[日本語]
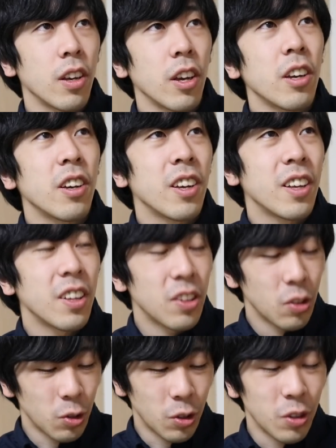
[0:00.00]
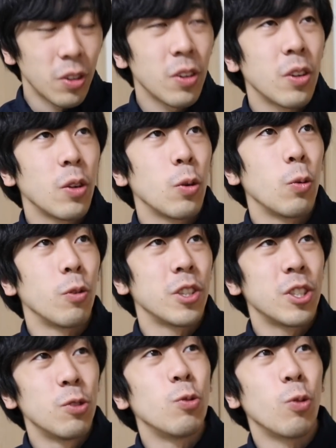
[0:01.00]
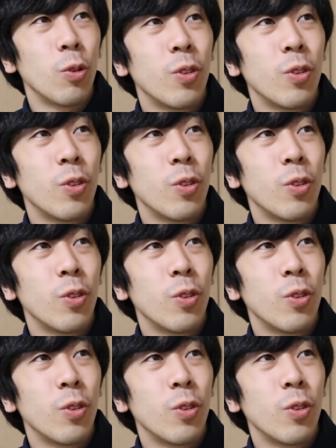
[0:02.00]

え何俺死ぬ